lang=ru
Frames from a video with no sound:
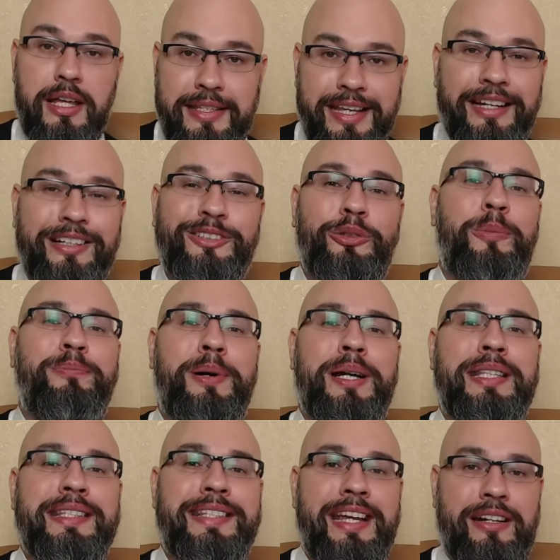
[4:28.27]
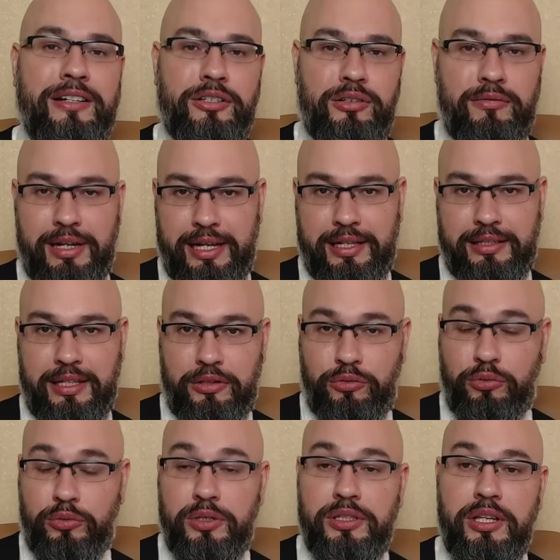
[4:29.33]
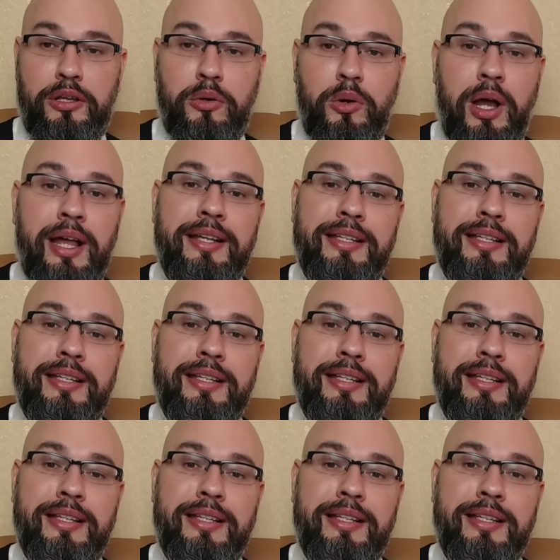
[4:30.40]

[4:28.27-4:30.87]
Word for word: те, кто поддерживает эту идею,